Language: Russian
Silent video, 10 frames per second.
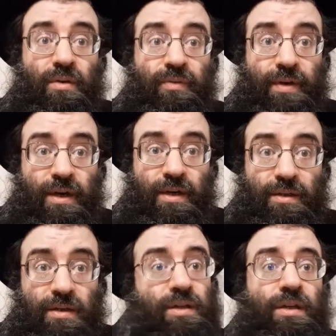Да,
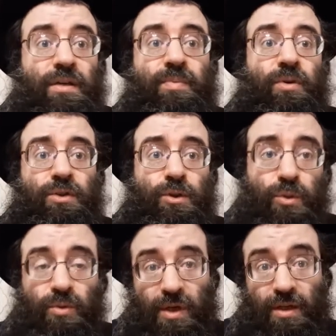это не, не просто
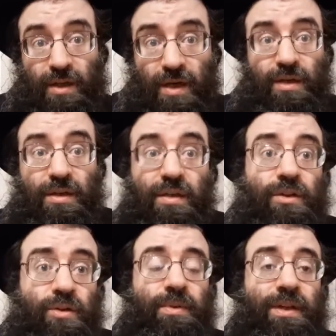шутка, да, это
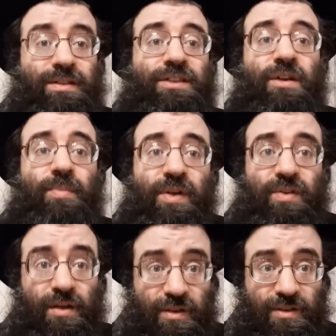должно быть достаточно
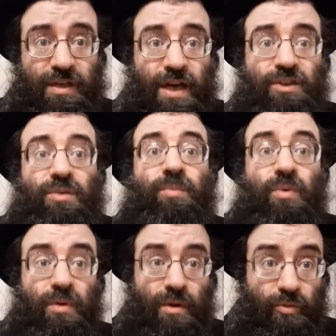близко к
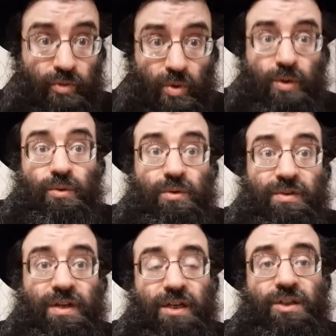настоящему входу,
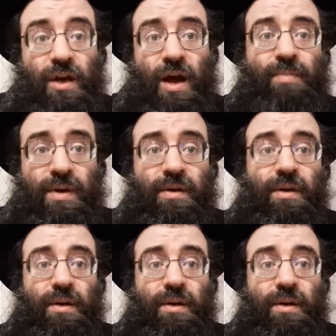настоящей рамы,